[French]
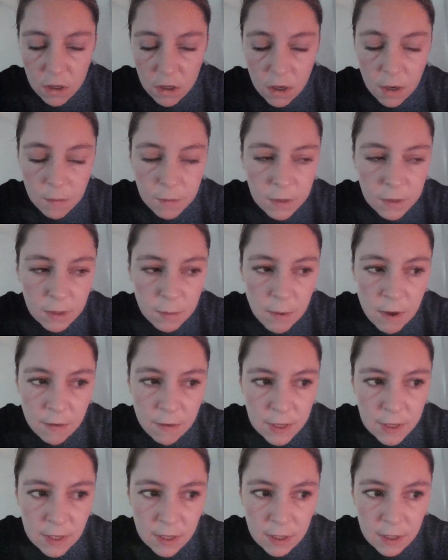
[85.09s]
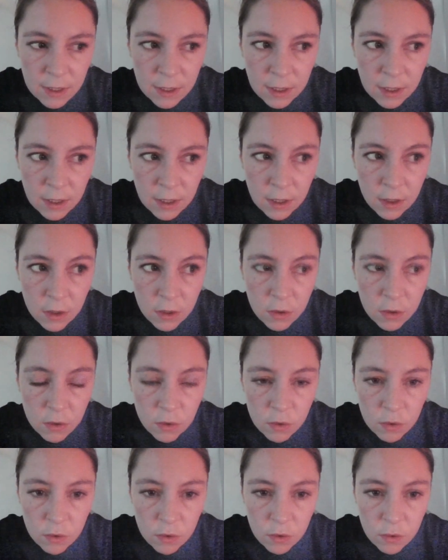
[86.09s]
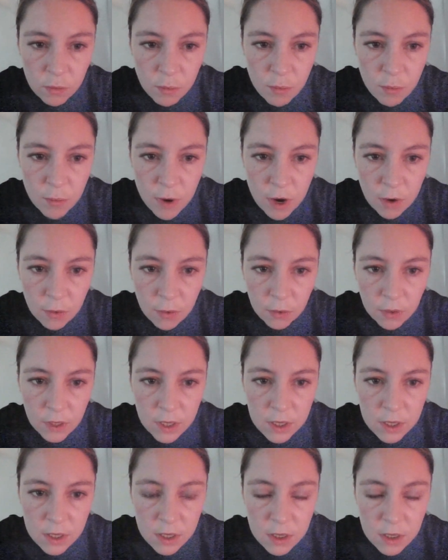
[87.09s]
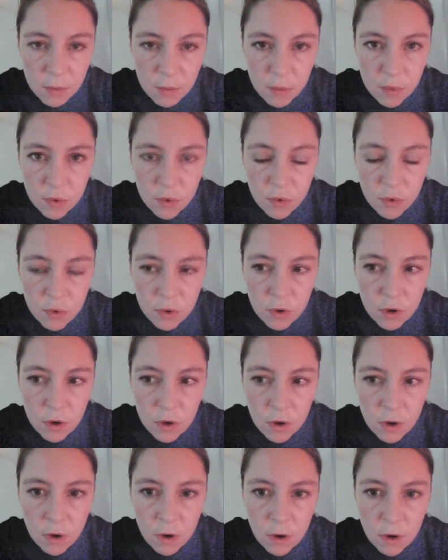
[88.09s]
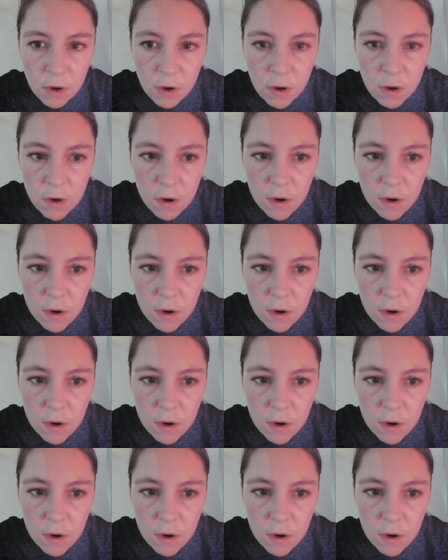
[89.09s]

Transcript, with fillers: Comme si ma vie c'était juste une parenthèse pour euh,